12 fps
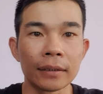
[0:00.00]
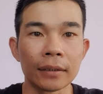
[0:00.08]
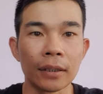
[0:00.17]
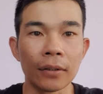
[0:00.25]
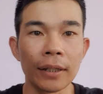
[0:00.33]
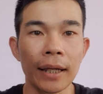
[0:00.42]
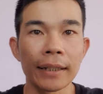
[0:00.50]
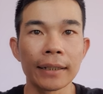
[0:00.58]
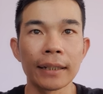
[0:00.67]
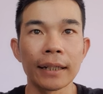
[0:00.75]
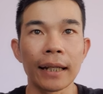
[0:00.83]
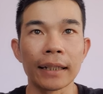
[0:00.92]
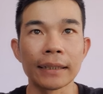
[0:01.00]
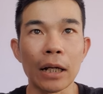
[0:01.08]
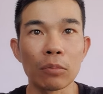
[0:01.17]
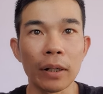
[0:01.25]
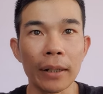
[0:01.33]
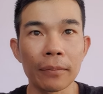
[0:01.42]
ok như thế này là
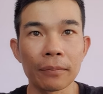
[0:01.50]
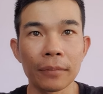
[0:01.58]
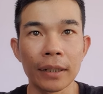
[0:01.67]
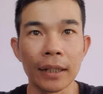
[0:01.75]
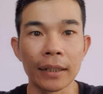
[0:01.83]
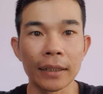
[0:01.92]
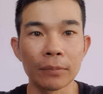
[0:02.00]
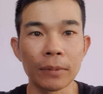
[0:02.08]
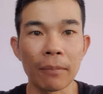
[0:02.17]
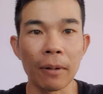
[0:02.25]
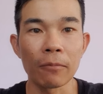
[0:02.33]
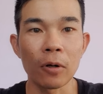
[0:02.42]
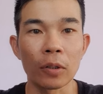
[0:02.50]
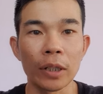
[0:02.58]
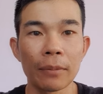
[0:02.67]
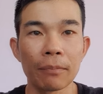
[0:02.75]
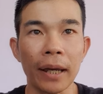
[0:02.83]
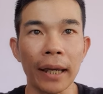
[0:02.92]
xong ha bây giờ thì chúng ta bấm vào
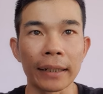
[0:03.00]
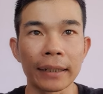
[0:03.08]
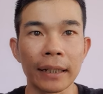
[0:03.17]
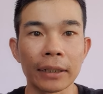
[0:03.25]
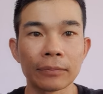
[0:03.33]
thêm mạng nè